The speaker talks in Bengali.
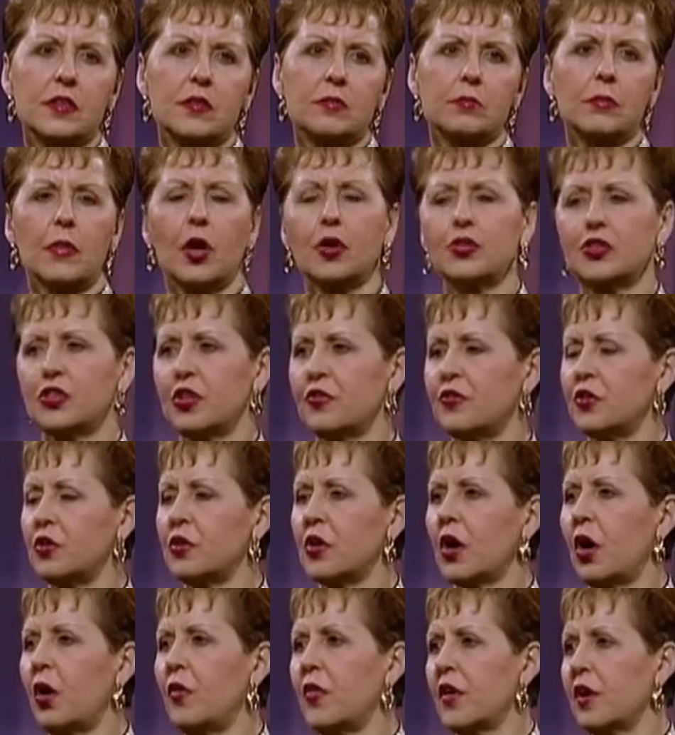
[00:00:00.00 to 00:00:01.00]
যা
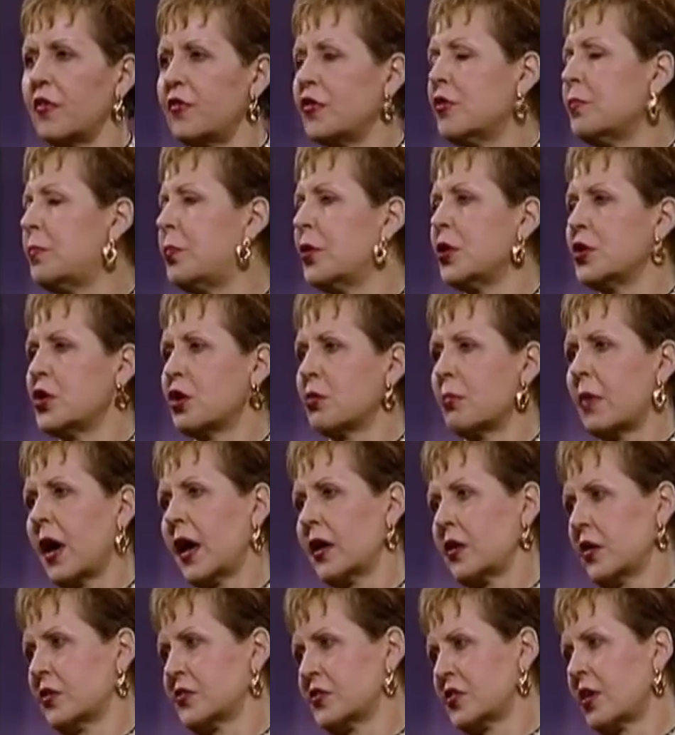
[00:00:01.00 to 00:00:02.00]
অধর্মীয় আপনারা
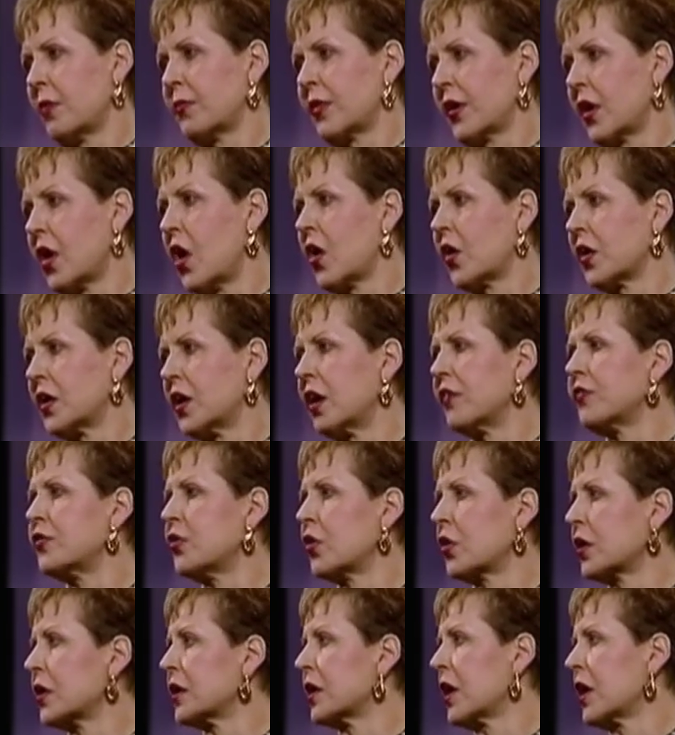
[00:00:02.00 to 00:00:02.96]
অনেকেই জানেন যদি কিছু